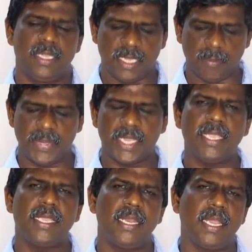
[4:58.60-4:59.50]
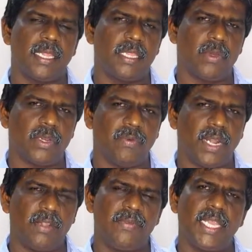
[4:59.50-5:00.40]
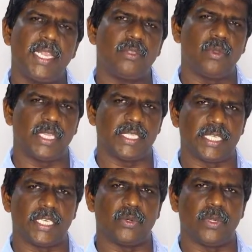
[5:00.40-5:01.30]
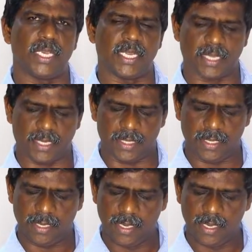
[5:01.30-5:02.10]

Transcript: நம்பிக்கை இல்லாத ஒரு வாழ்வியலை நோக்கி சென்று கொண்டிருக்கிறது